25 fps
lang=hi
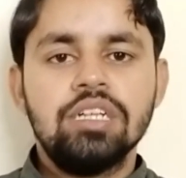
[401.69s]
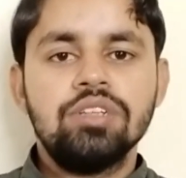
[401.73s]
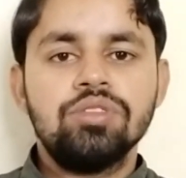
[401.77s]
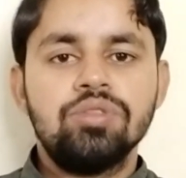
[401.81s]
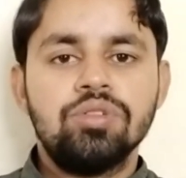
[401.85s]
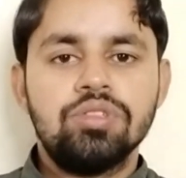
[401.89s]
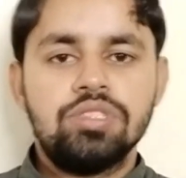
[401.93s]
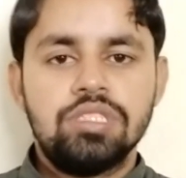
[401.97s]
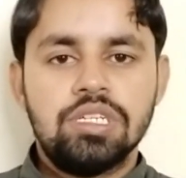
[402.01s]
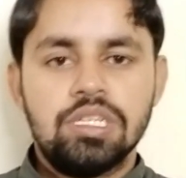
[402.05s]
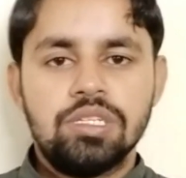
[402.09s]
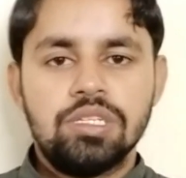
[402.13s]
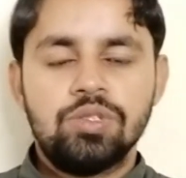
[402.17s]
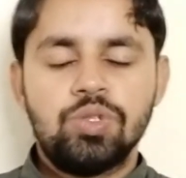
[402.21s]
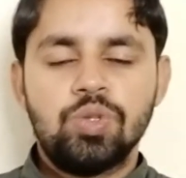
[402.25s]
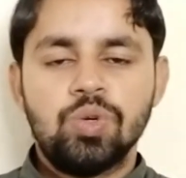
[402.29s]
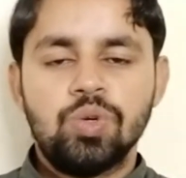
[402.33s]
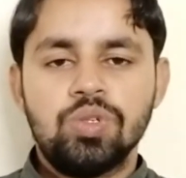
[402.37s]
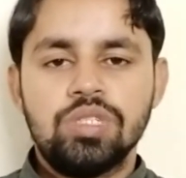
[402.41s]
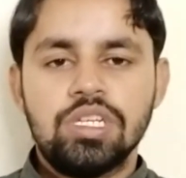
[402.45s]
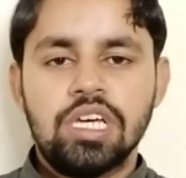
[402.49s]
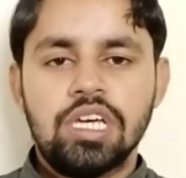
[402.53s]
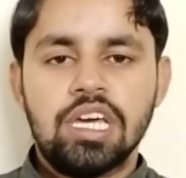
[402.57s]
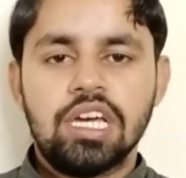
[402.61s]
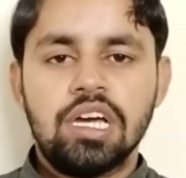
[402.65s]
तो चेंज तो हो
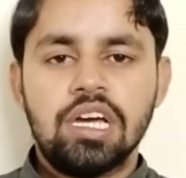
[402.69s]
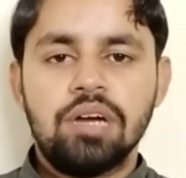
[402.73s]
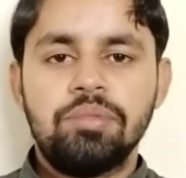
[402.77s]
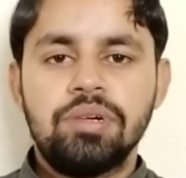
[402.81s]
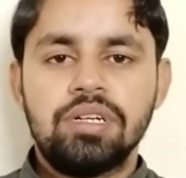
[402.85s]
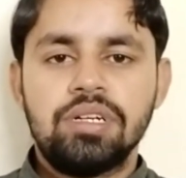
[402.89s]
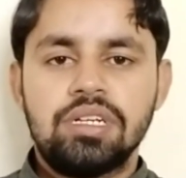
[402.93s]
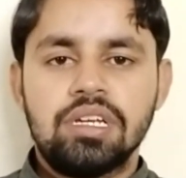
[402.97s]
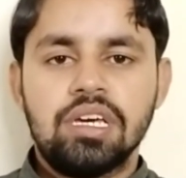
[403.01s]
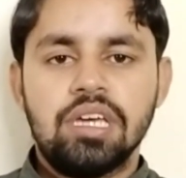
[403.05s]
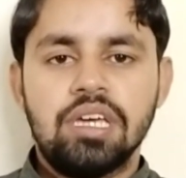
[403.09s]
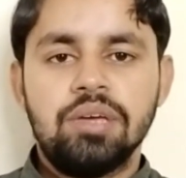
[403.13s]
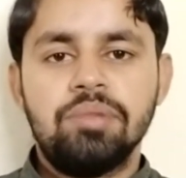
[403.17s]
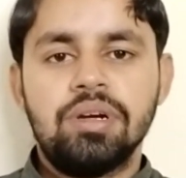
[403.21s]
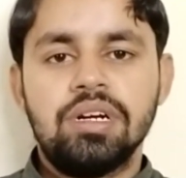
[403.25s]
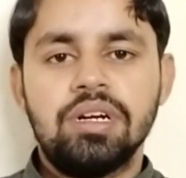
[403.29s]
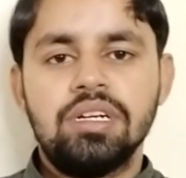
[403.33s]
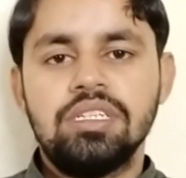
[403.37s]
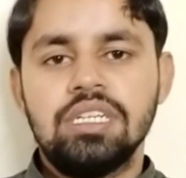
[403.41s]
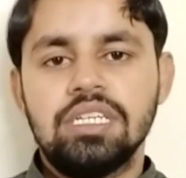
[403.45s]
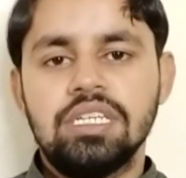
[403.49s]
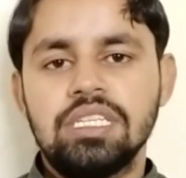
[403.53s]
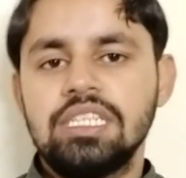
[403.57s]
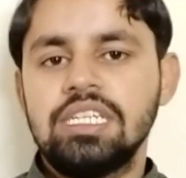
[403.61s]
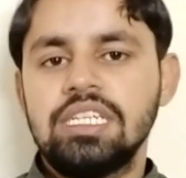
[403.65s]
जाएगा बट कई बार
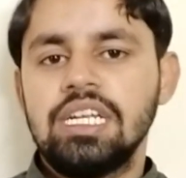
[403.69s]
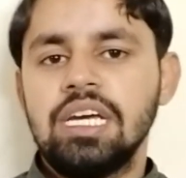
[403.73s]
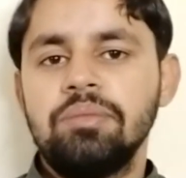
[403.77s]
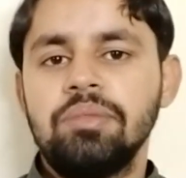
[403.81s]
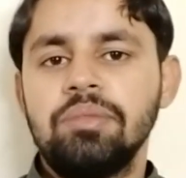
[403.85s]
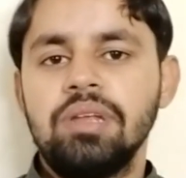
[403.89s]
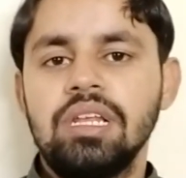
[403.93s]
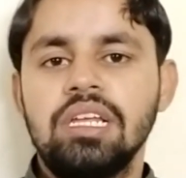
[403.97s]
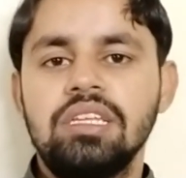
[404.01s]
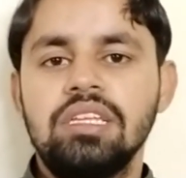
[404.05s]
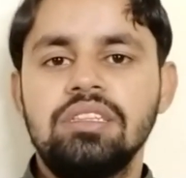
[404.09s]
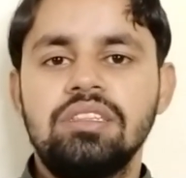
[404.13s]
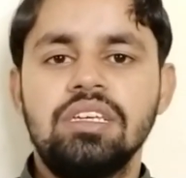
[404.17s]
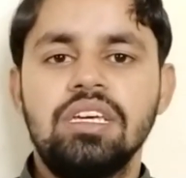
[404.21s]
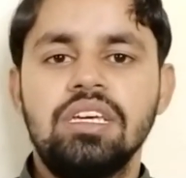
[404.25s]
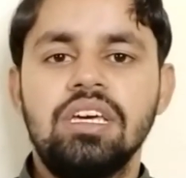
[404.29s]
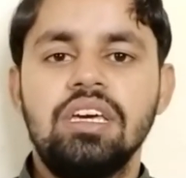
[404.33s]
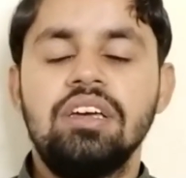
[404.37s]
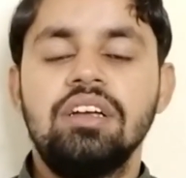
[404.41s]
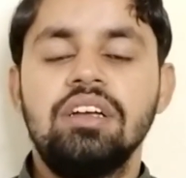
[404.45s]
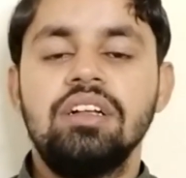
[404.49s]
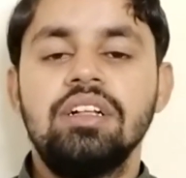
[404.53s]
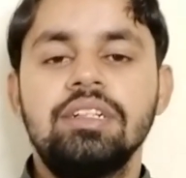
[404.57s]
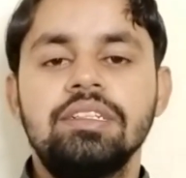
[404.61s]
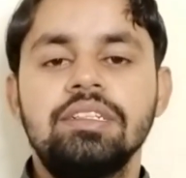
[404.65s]
ज़्यादा टाइम ले लेते हैं